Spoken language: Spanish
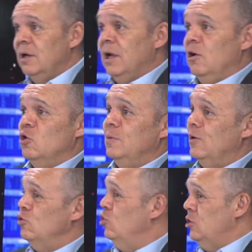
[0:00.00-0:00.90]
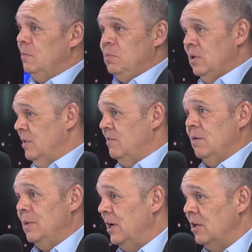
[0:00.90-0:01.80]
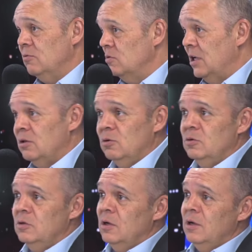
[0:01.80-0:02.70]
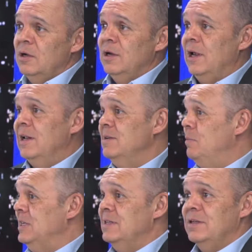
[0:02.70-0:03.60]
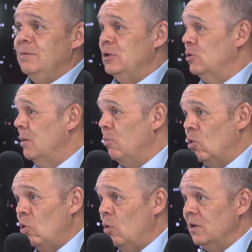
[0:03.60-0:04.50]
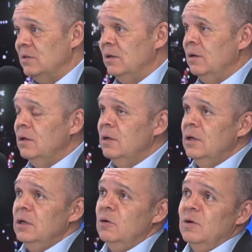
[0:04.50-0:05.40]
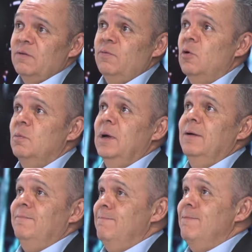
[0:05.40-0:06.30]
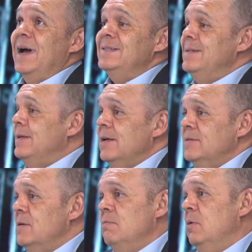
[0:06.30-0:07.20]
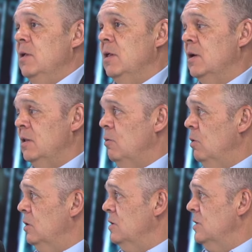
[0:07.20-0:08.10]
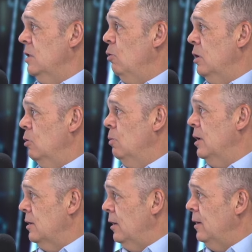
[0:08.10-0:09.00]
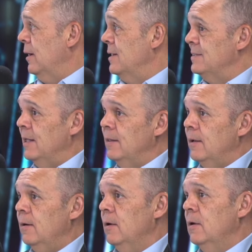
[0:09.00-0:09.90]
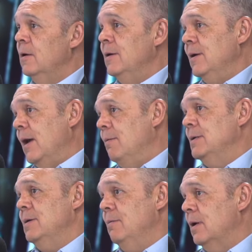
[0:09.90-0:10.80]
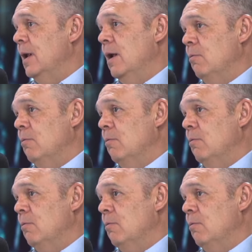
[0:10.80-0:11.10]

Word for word: que los bancos no te piden de esa manera tus datos, que las empresas de servicio tampoco lo hacen y una forma básica, simple de darte cuenta es dándole doble clic al sender y ahí vas a ver que la